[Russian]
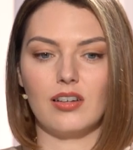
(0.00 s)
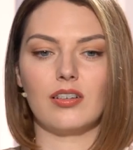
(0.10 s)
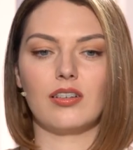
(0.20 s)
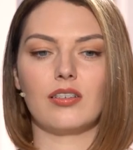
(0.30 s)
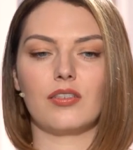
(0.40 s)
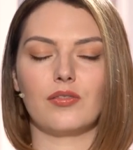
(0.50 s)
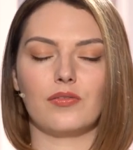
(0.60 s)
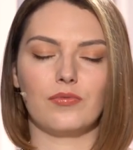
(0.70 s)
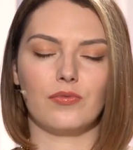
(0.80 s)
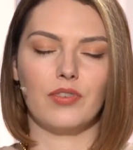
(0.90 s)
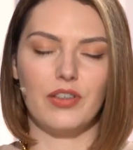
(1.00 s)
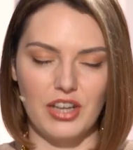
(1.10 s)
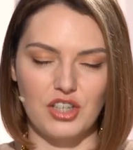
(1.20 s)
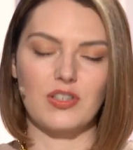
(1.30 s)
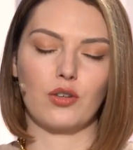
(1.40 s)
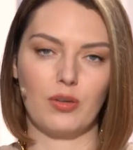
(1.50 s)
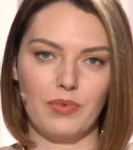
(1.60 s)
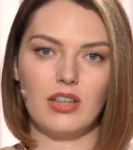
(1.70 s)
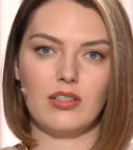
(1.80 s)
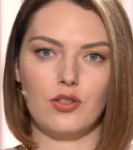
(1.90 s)
Э, речь в
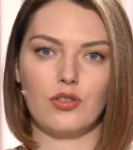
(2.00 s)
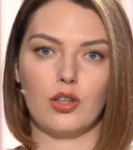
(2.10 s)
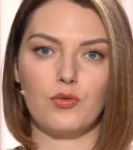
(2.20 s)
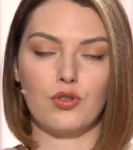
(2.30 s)
законопроекте идет о том,